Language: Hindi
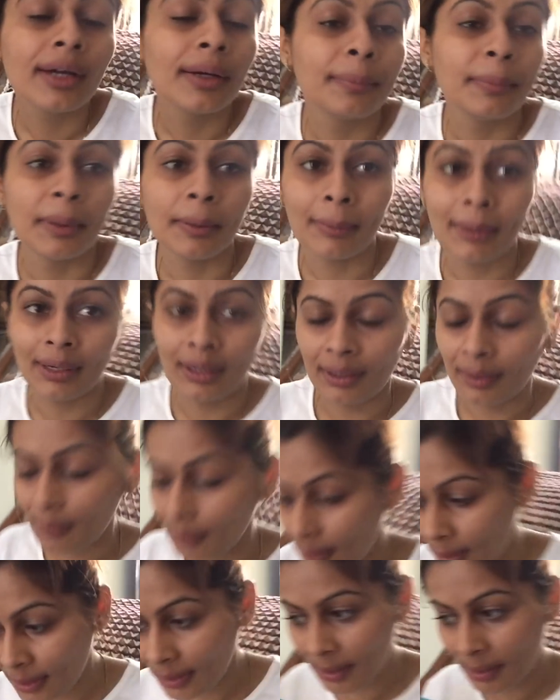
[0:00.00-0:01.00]
घर में मैंने
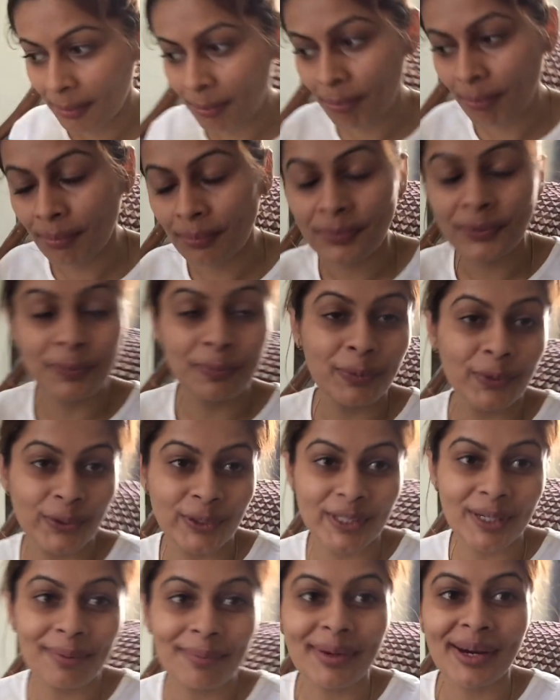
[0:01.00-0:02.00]

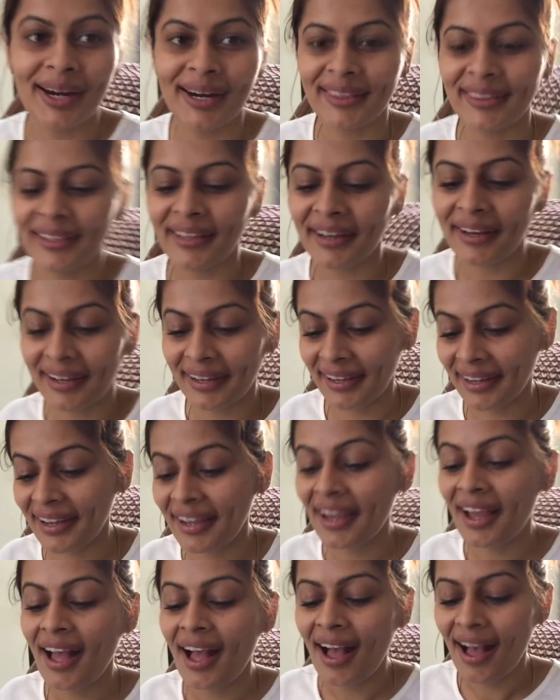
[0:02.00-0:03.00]
पोछा मार दिया है
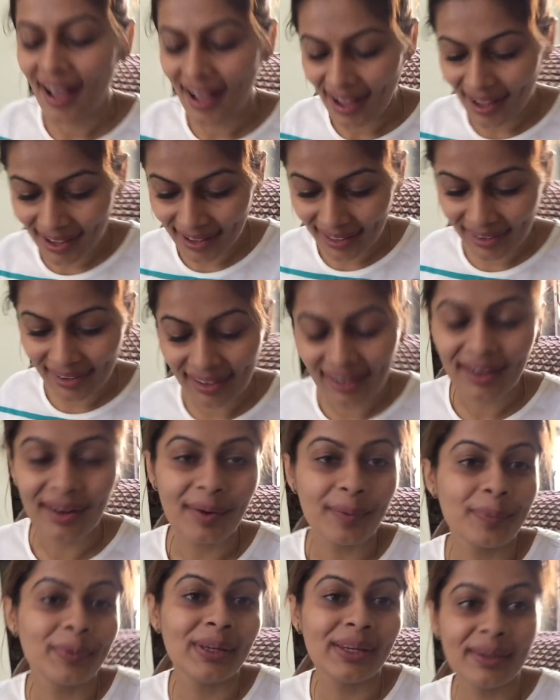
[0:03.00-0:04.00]
आधा
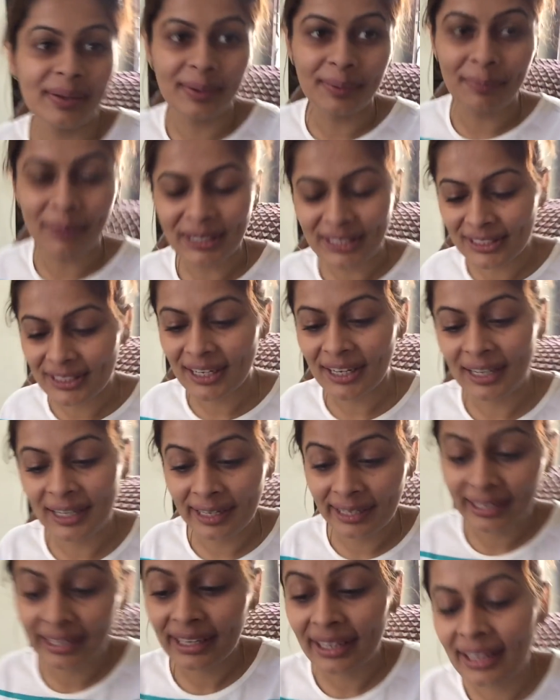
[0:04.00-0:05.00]
अभी बचा
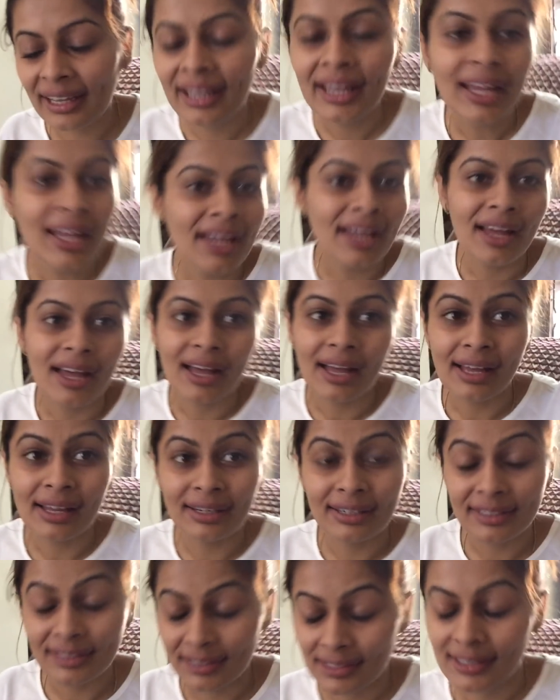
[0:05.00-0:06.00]
है
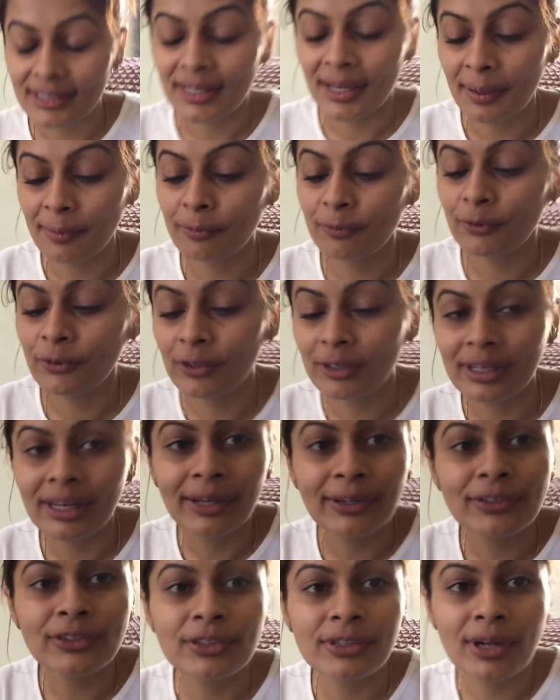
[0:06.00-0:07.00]
एंड इट्स टाइम फॉर
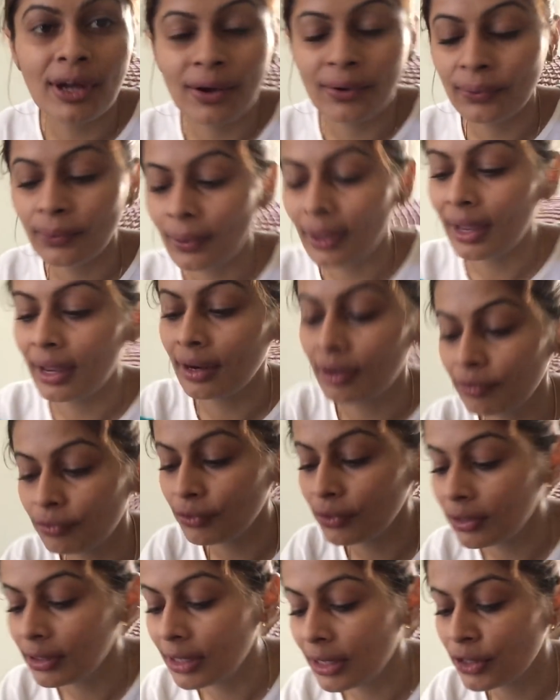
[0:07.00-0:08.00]
लंच नाउ एंड
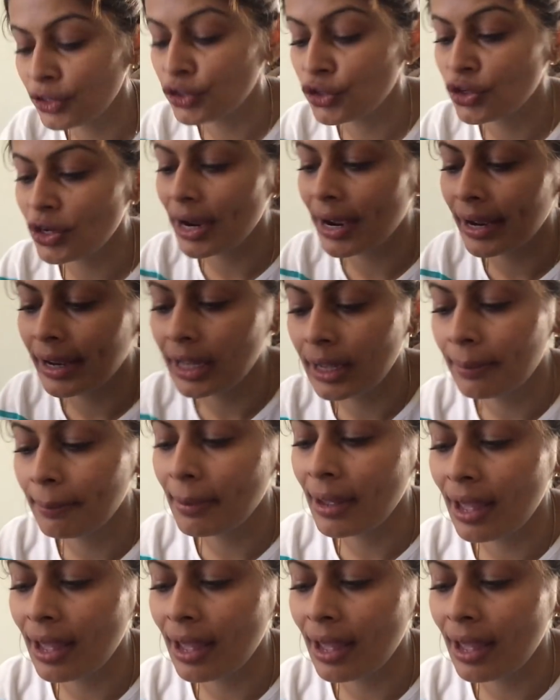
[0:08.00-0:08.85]
फॉर लंच आई एम